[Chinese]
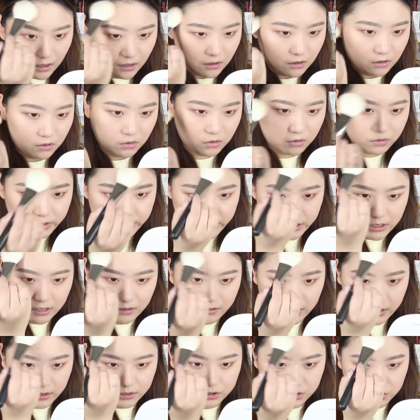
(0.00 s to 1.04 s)
然后我会
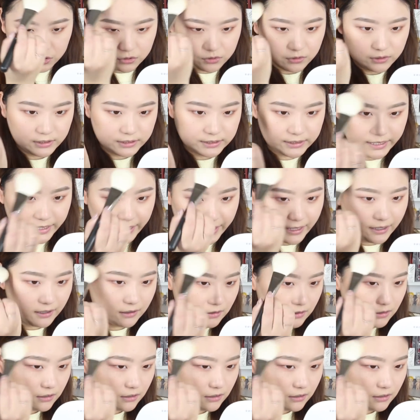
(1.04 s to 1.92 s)
稍微修一下。